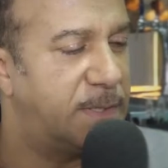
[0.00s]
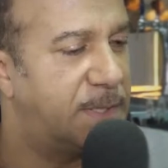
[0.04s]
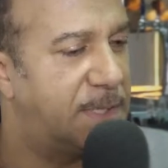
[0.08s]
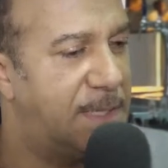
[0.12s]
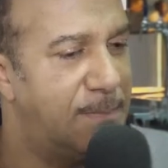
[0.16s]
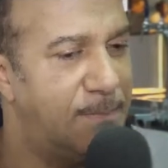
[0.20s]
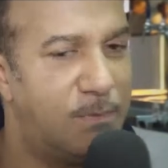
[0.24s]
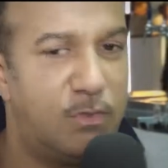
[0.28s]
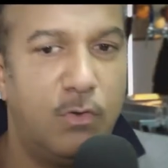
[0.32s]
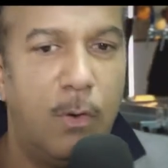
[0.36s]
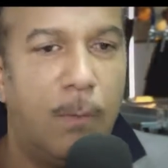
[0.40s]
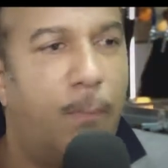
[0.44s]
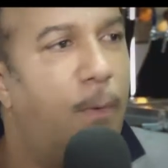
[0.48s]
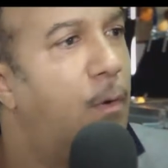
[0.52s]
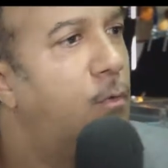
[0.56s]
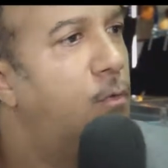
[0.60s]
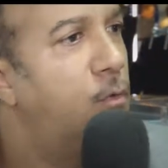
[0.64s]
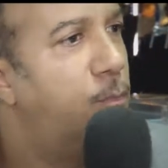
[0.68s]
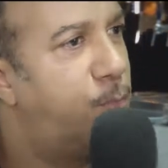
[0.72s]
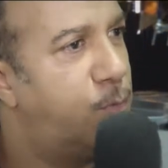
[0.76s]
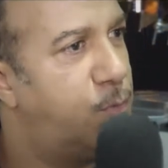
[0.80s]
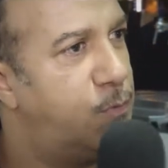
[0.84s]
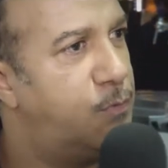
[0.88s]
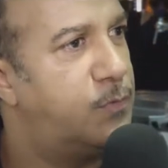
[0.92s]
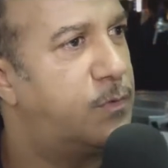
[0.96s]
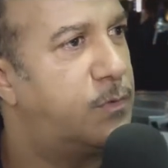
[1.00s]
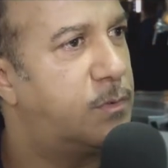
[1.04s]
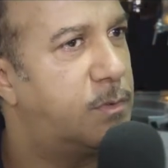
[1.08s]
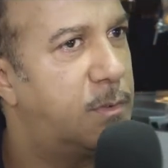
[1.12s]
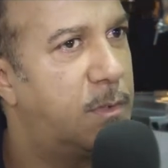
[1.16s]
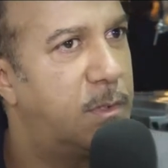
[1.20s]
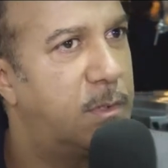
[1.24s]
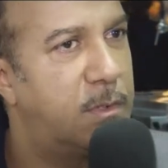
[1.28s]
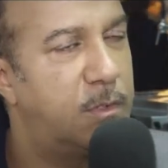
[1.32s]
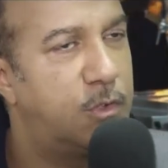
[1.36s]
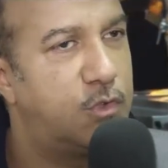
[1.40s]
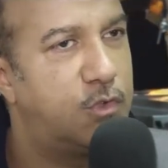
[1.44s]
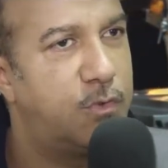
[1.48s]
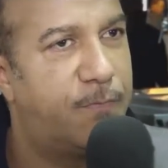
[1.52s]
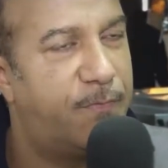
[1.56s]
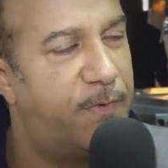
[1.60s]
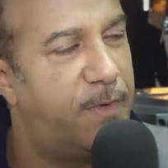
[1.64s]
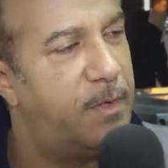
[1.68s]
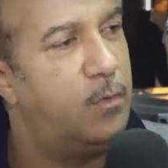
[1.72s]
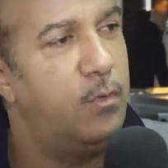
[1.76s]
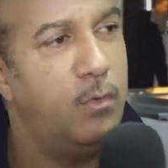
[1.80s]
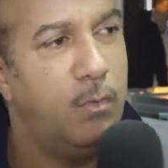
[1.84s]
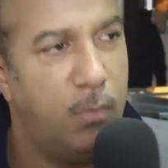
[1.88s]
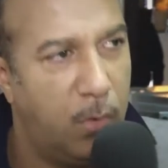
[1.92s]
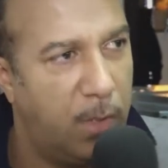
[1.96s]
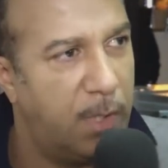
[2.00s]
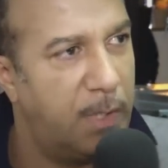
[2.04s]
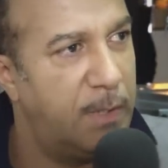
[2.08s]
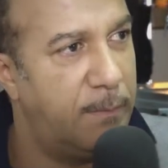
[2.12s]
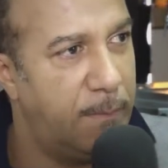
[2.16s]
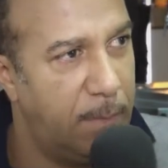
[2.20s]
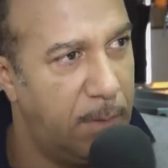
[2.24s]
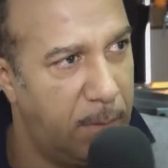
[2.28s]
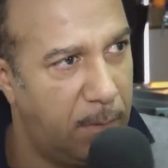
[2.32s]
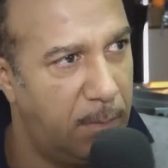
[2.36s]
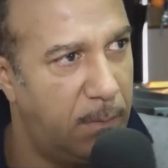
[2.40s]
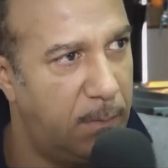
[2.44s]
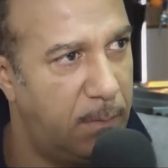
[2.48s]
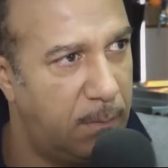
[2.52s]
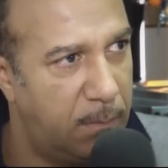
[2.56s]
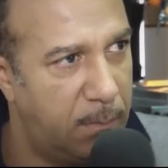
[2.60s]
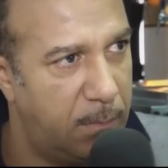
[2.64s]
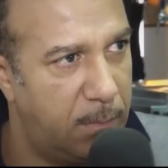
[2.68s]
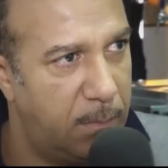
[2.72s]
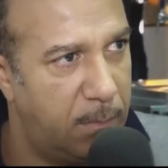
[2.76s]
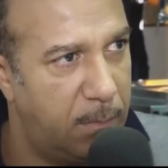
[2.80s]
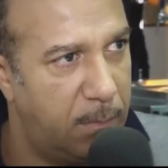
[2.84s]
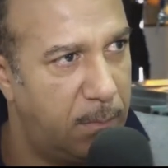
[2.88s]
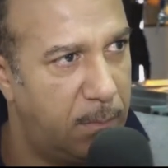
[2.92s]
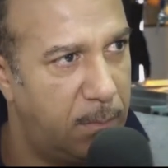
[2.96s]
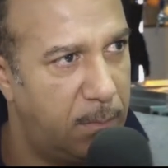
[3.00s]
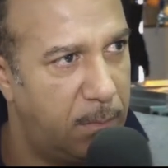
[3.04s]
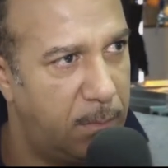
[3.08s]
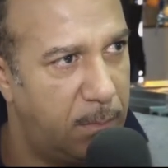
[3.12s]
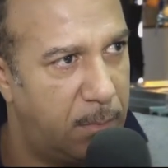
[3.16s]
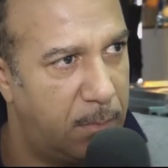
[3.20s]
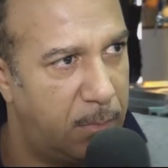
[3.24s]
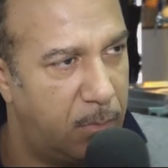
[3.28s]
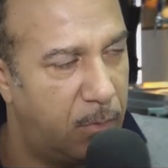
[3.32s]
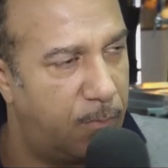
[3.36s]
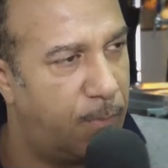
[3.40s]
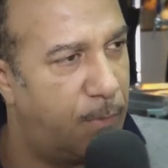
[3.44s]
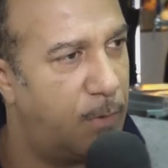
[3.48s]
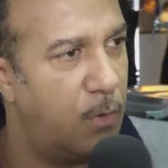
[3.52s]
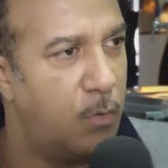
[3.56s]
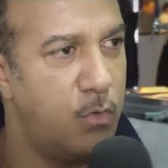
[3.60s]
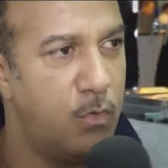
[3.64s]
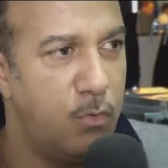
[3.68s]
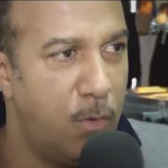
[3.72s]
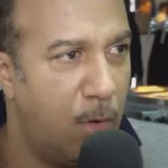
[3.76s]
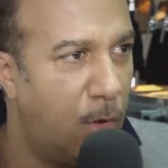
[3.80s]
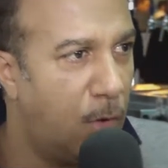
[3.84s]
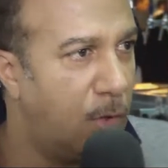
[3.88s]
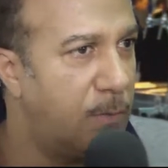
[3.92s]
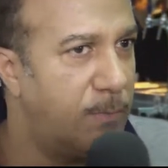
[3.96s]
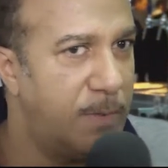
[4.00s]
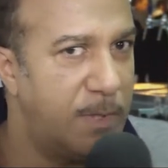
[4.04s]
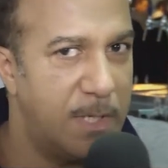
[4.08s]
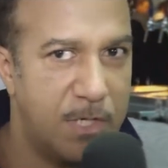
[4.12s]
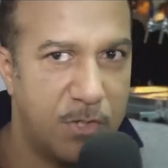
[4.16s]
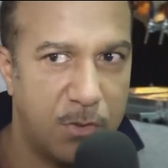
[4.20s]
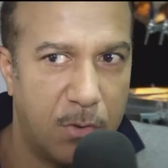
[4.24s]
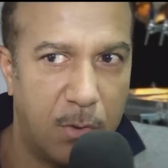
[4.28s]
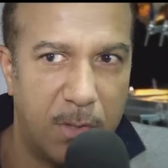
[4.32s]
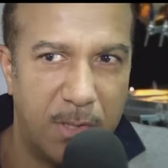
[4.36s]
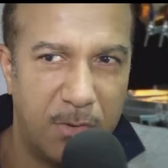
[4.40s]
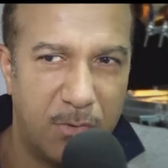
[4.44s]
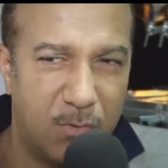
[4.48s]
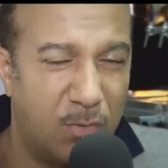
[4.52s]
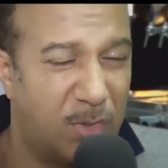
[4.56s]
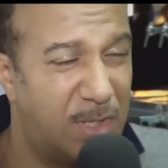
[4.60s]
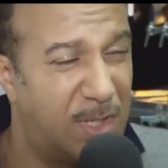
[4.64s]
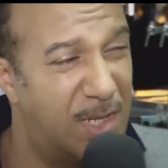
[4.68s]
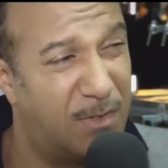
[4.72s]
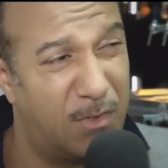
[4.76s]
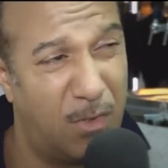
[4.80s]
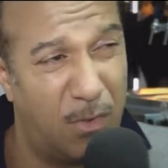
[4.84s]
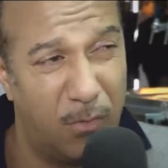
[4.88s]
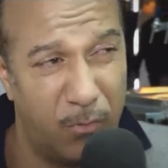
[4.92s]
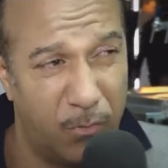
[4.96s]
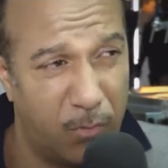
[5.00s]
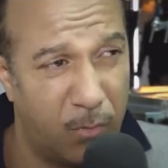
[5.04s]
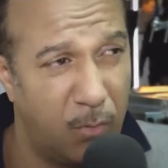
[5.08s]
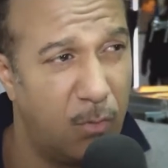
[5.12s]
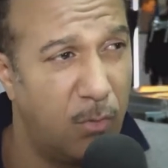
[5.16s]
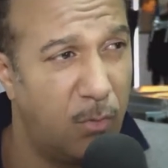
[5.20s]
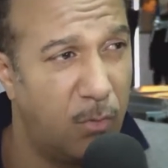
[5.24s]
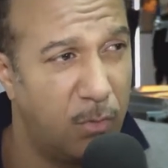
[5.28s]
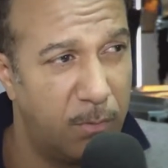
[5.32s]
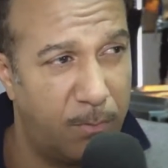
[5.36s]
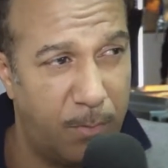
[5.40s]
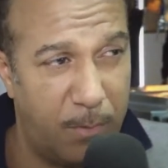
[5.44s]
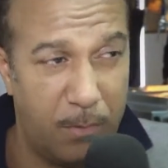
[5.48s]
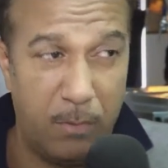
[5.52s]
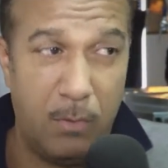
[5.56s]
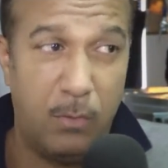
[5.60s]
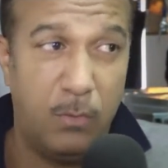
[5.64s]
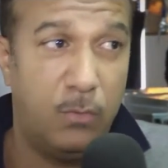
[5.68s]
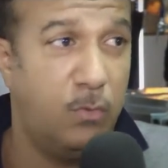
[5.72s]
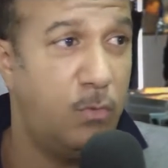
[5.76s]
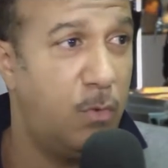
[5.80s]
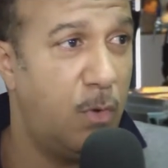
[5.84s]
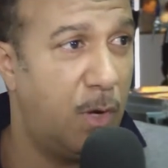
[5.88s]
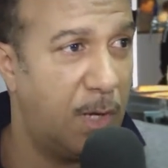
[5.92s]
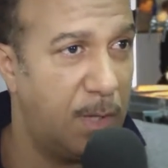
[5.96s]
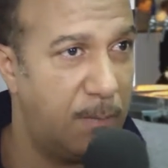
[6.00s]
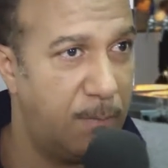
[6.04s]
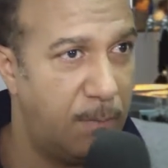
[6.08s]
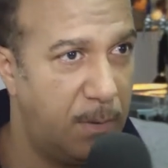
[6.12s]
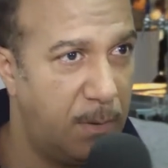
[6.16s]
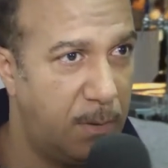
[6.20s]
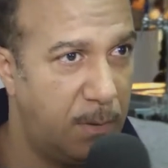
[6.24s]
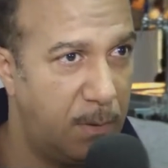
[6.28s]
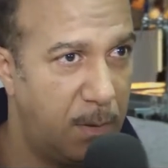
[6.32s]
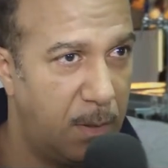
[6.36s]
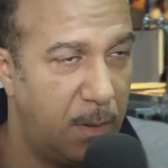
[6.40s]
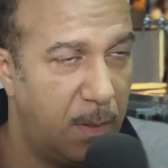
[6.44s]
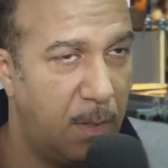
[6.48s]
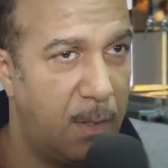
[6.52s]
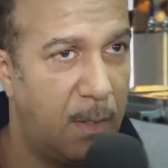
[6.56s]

Ce qui me surprend le plus, je fais une heure et demie. Donc pendant une heure et demie, les gens rient toutes les 30 secondes pendant une heure et demie.